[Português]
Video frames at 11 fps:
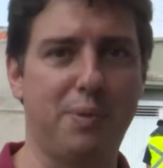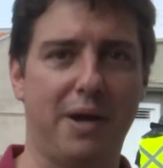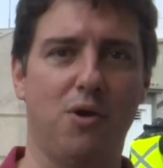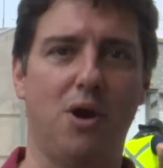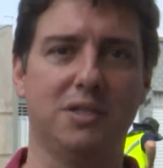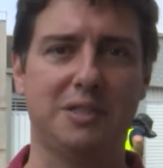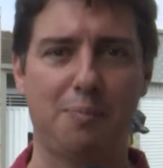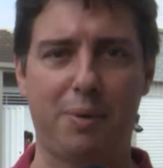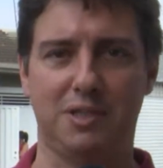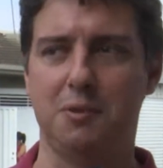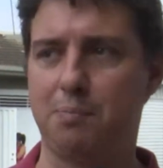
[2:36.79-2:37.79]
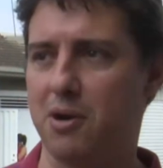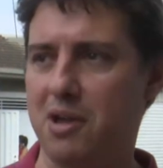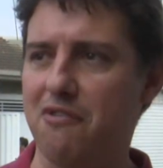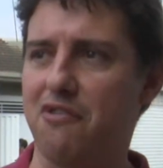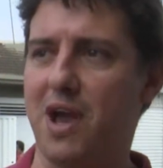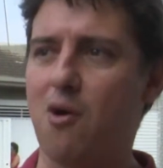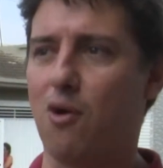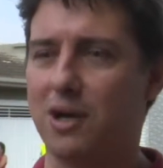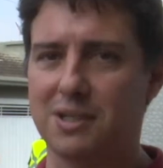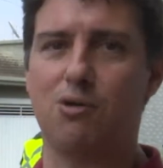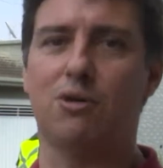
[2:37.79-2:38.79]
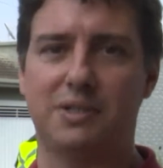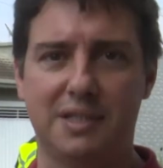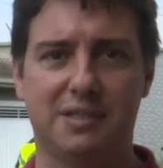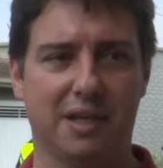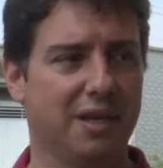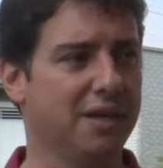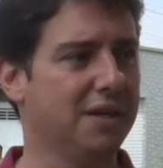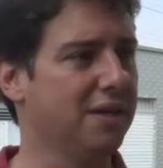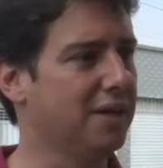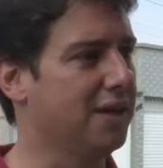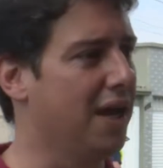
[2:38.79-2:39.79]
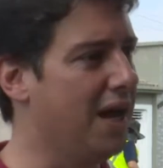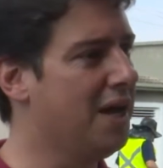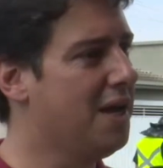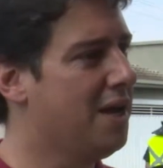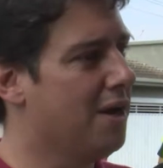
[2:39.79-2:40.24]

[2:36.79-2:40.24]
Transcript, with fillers: que viabilizou os recursos financeiros para a obra.